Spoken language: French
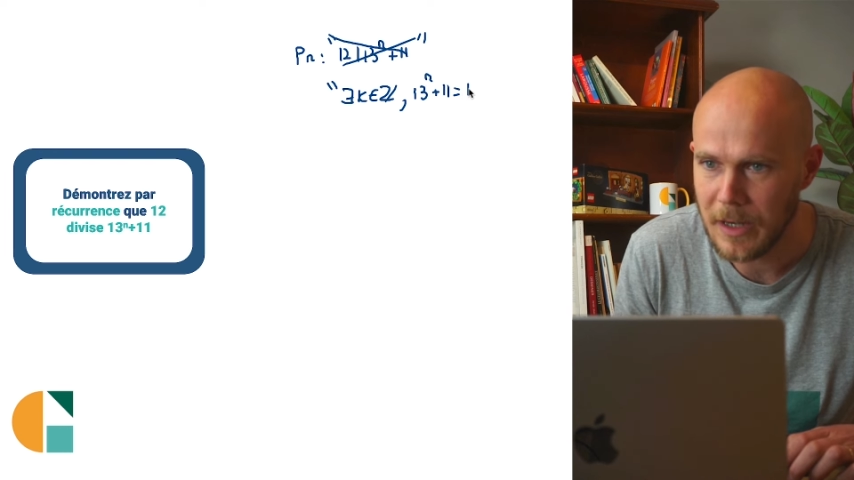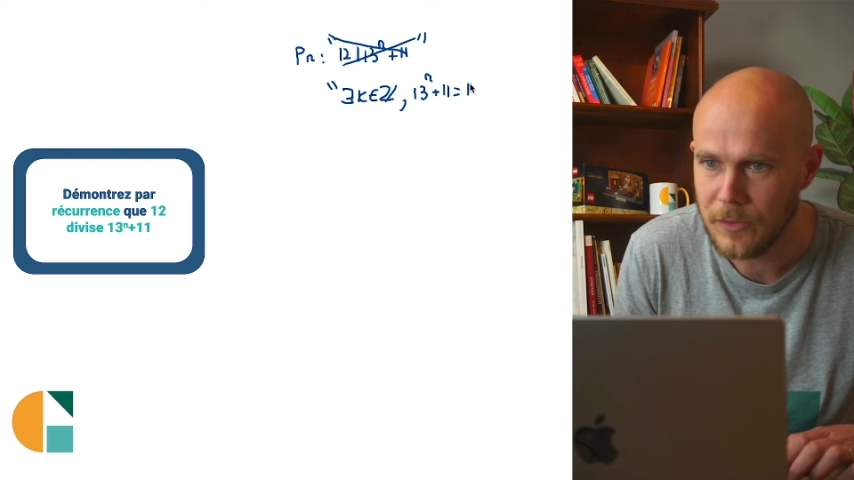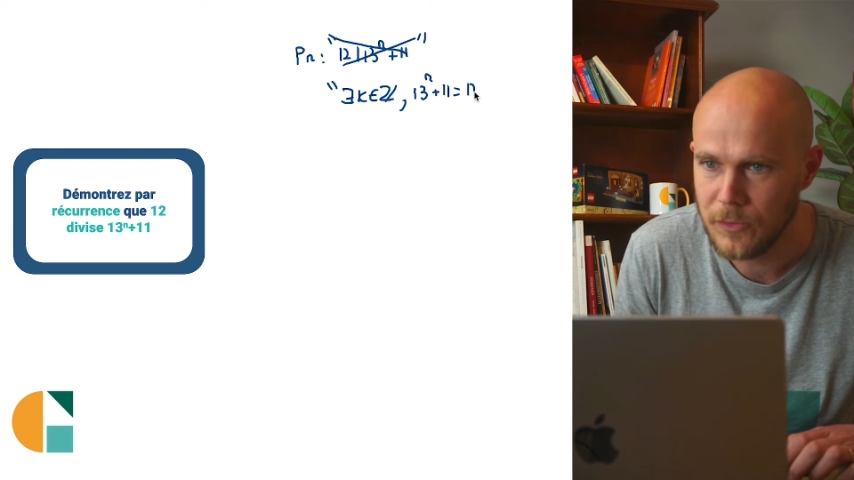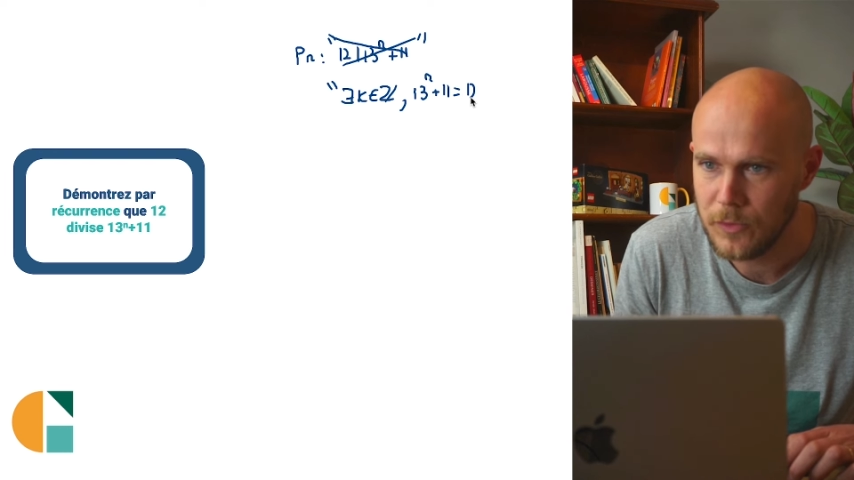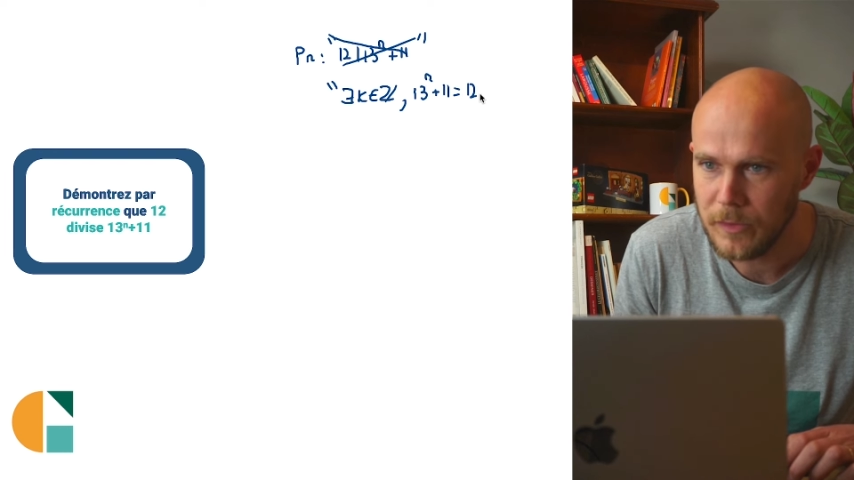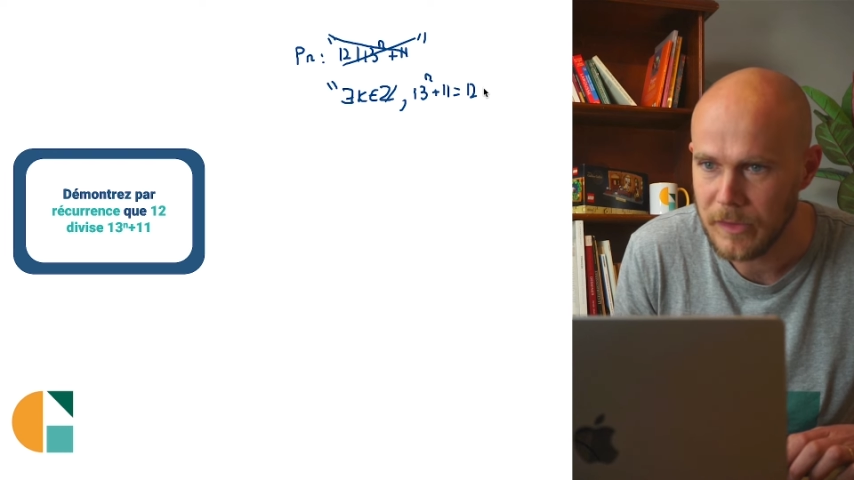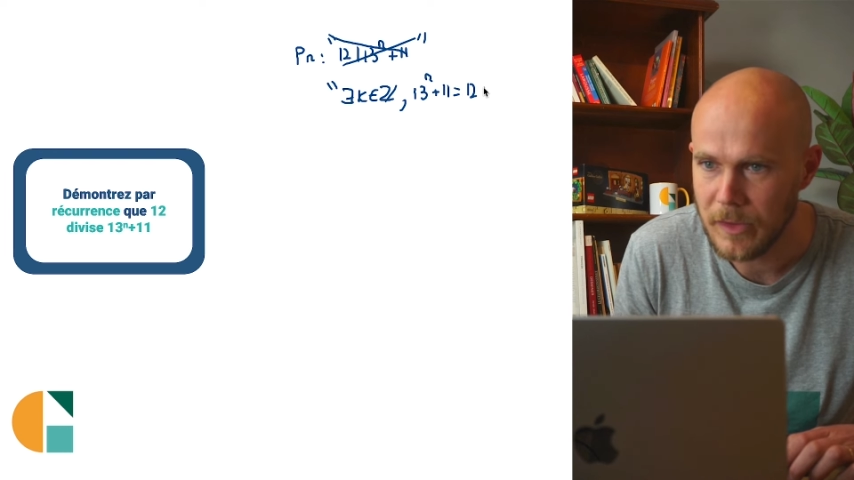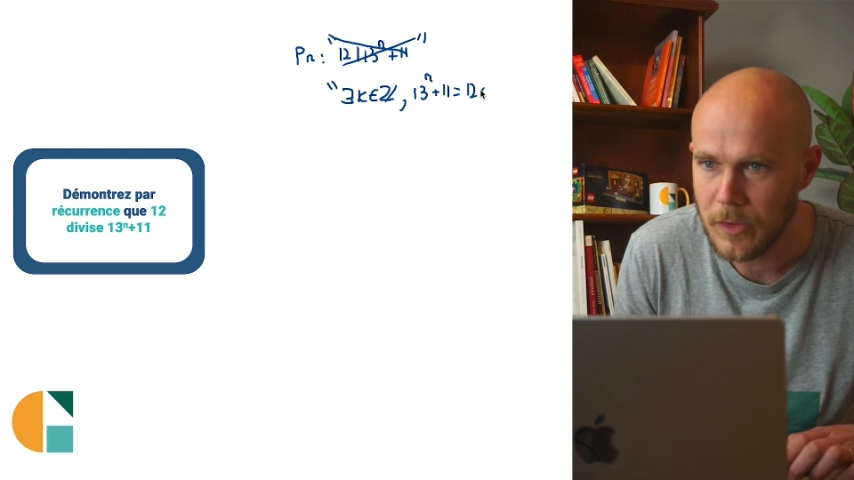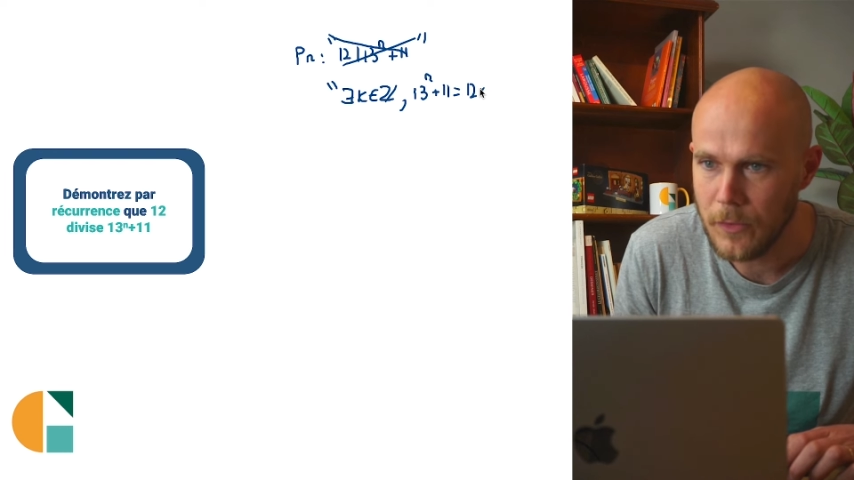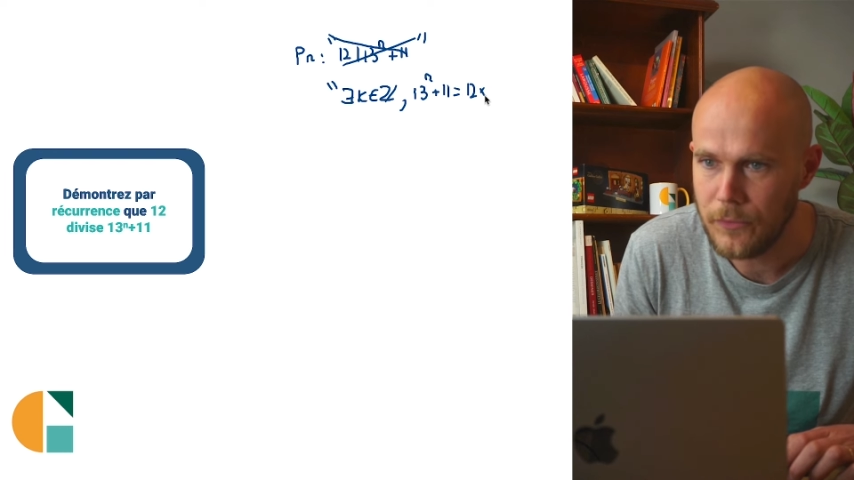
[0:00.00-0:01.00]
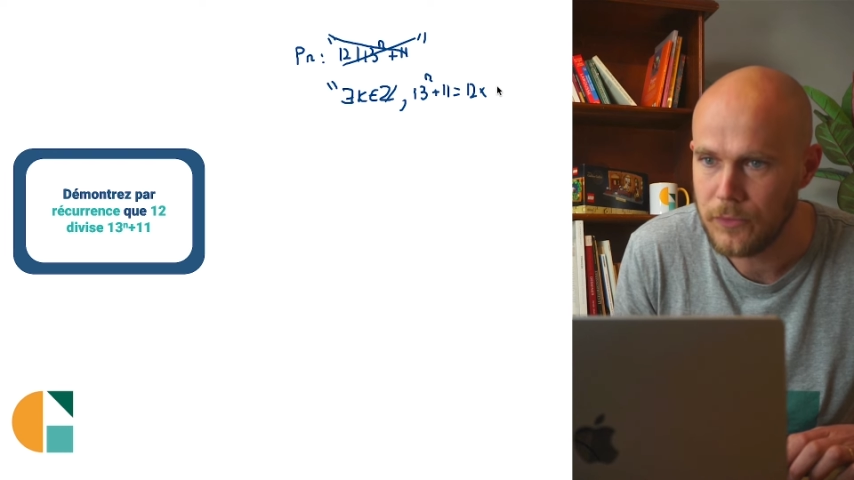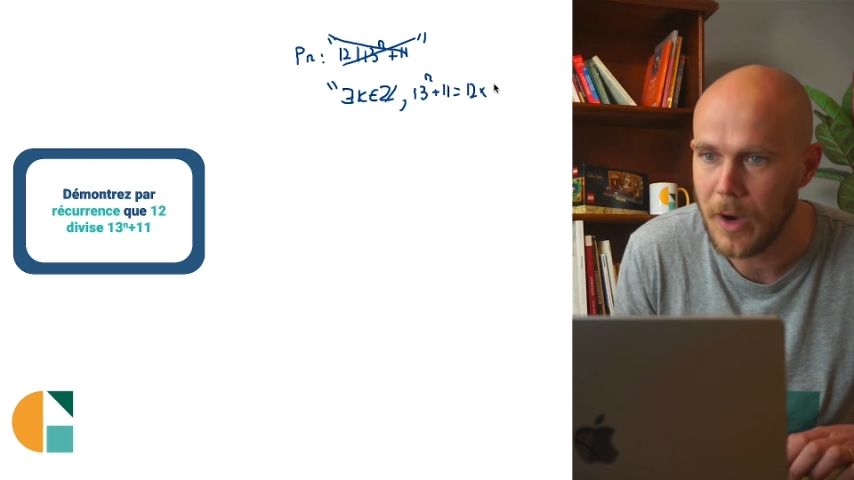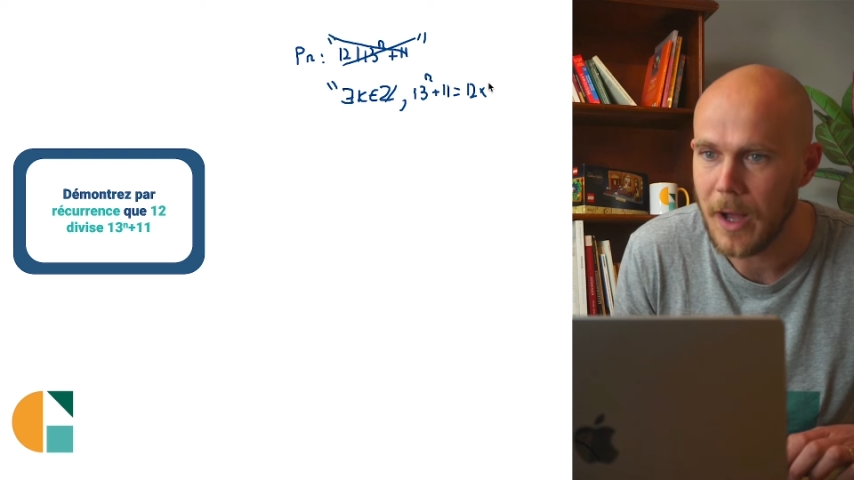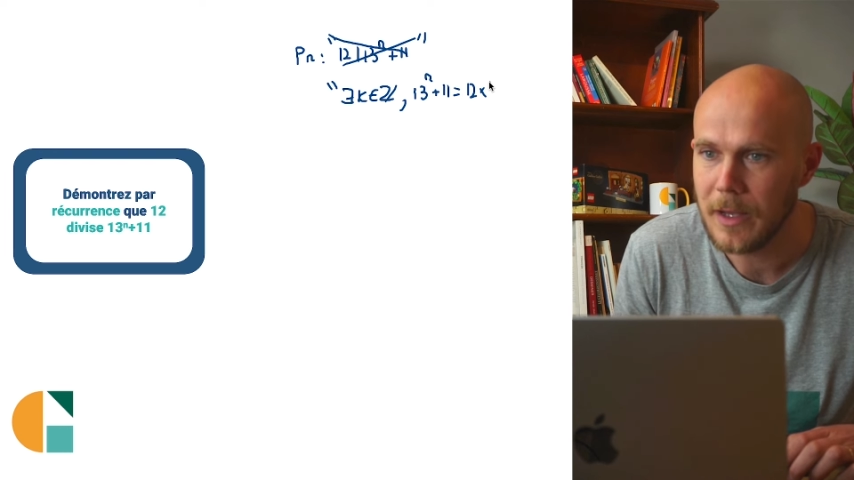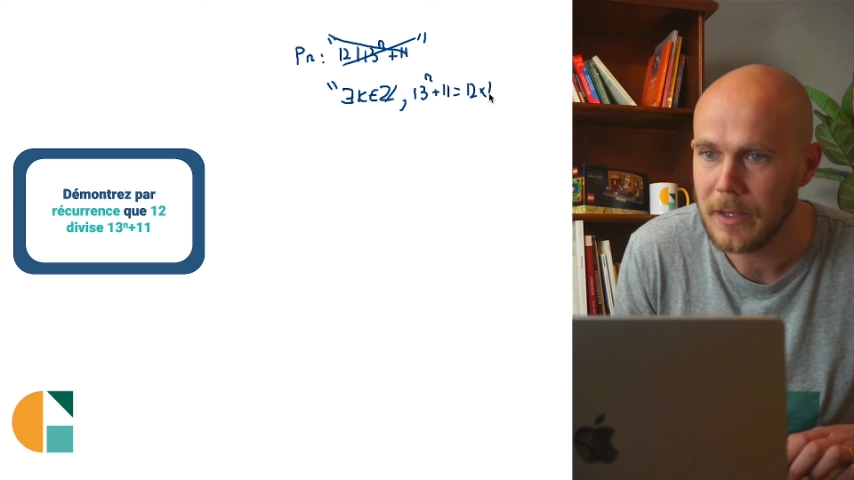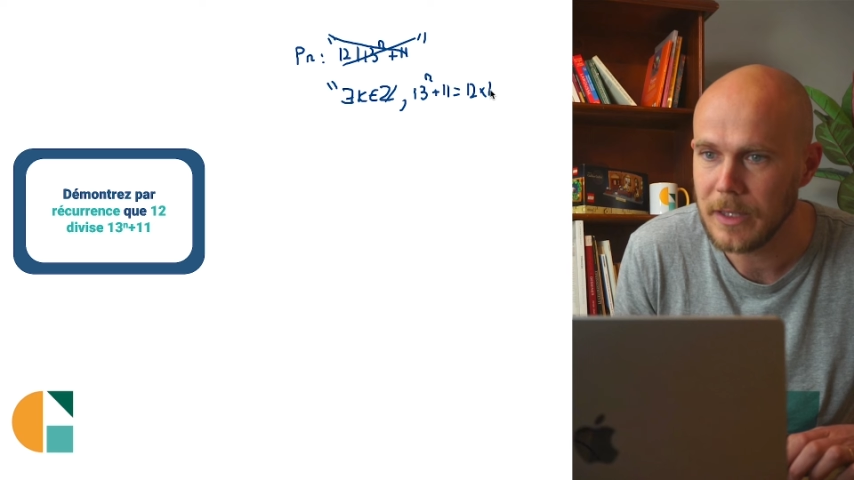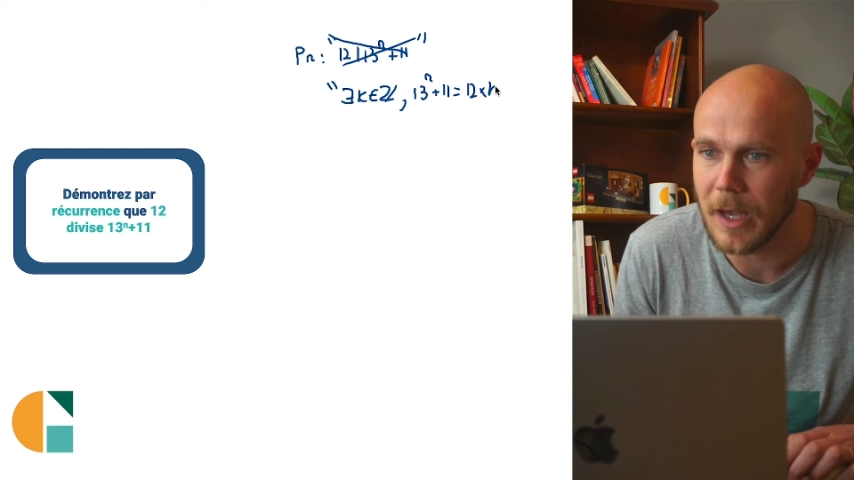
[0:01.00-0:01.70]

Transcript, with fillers: 12 fois k.